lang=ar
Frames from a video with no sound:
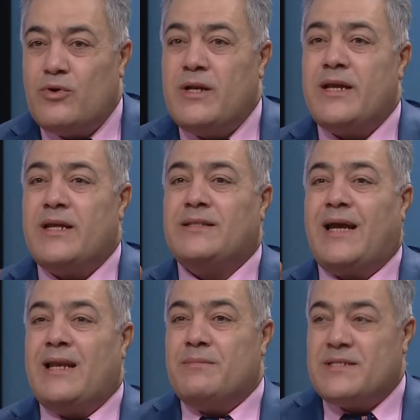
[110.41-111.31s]
اللي انت
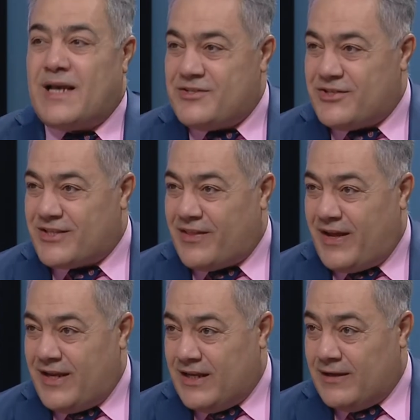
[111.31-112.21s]
على مزاجك
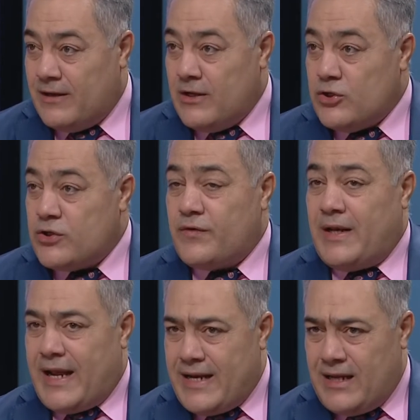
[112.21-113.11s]
تضعيه شوف
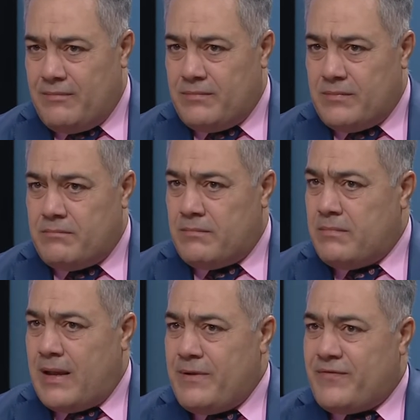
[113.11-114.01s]
الحليب
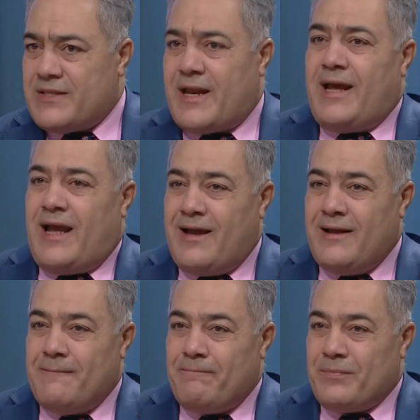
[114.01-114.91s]
ما بيفد رائحه
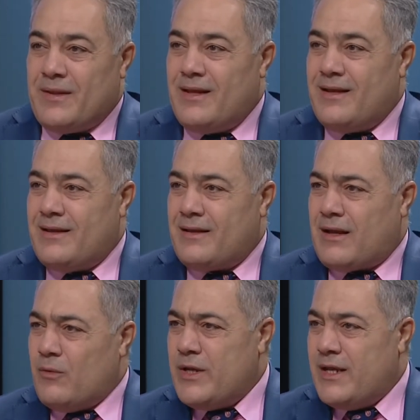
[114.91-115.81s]

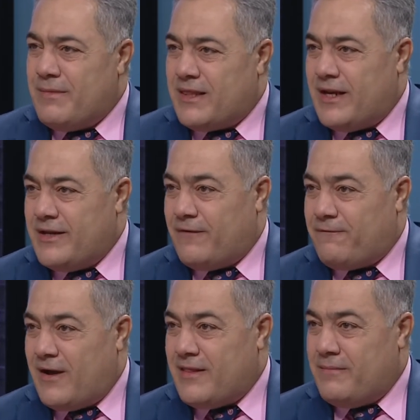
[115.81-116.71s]
قويه مثلا
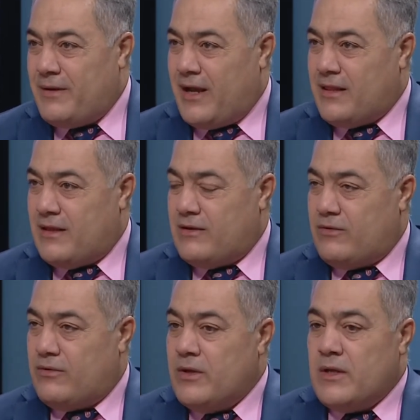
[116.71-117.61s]
نفاذه بحيث
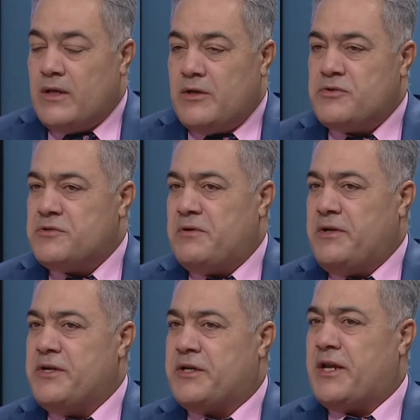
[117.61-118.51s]
انه يجوز احنا
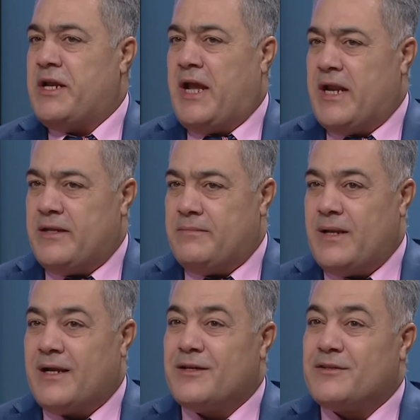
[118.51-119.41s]
نكره الحليب
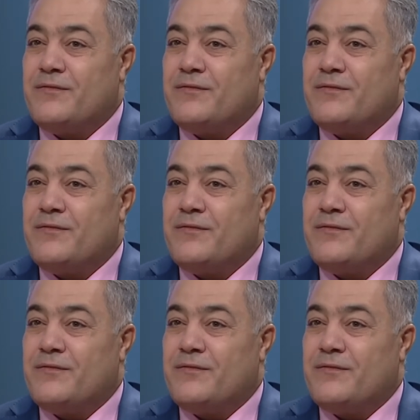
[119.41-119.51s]
لكن الطفل